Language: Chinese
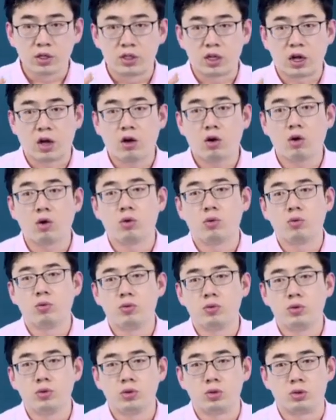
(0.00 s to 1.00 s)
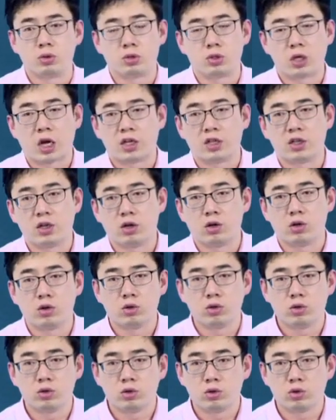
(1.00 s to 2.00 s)
然后就产生了
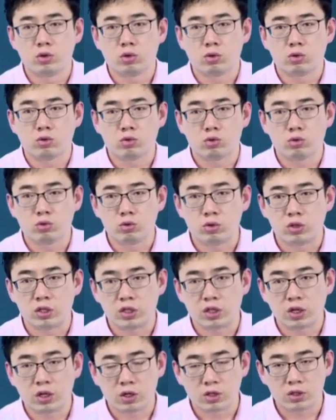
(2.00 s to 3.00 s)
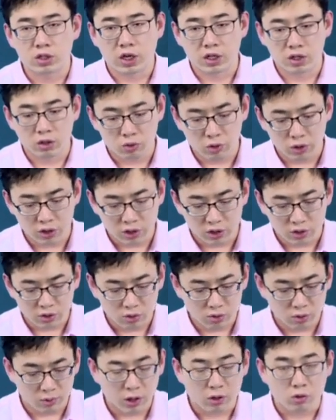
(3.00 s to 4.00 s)
这个产能过剩，
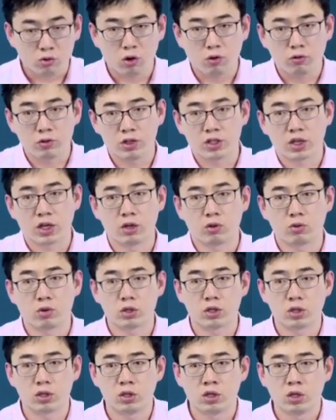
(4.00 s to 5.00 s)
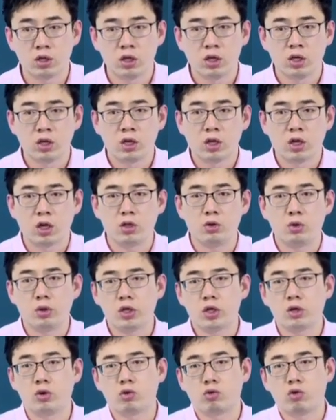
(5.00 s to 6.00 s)
对吧？光伏的产能过剩。很多
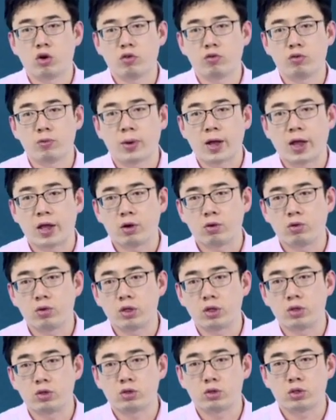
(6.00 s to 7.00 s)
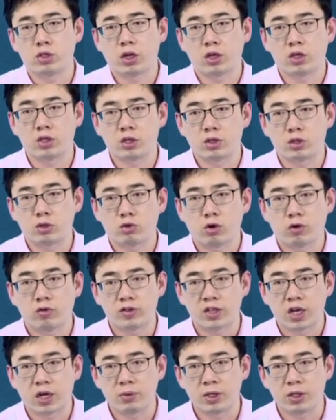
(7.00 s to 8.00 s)
这种光伏板或者相应的光
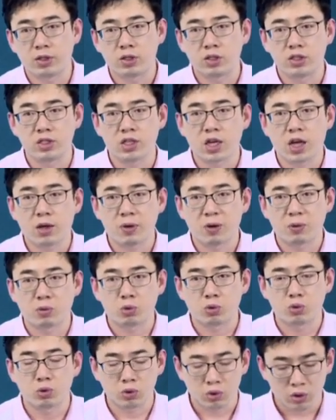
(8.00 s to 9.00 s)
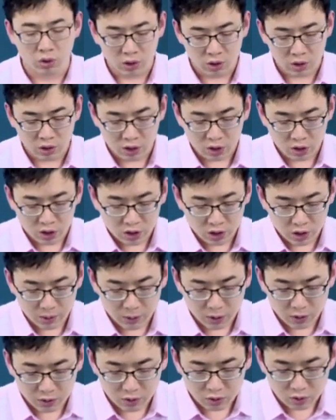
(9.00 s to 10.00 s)
伏产品积压卖不出去，那
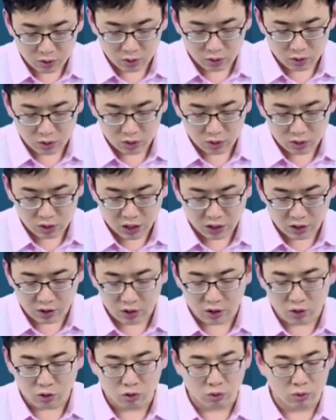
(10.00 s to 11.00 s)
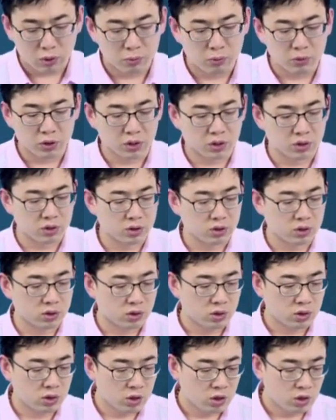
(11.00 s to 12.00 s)
么就达到了一个规模不经济。
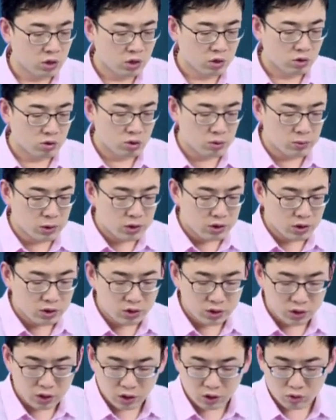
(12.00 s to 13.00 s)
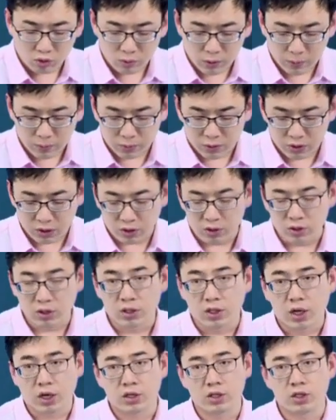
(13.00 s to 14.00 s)
规模经济和规模不经济，
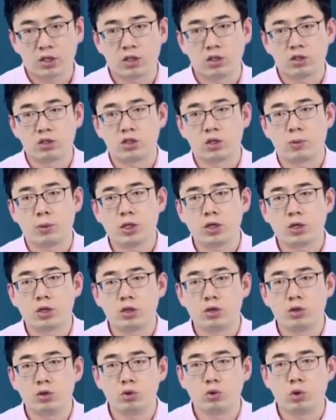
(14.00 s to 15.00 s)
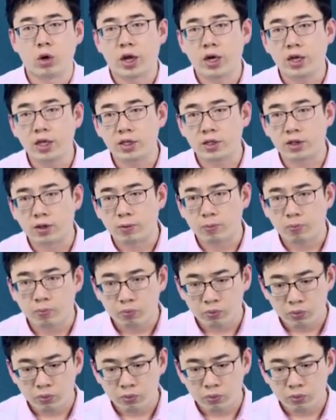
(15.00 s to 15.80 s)
它是一个什么样的原理呢？